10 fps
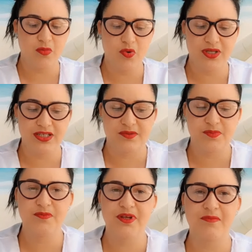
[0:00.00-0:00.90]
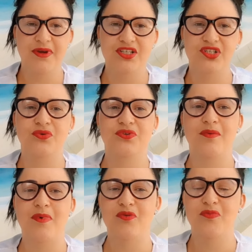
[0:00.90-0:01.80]
amores, primeiramente é o
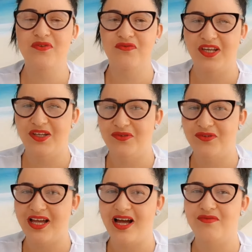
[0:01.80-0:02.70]
trabalho bem feito, tá?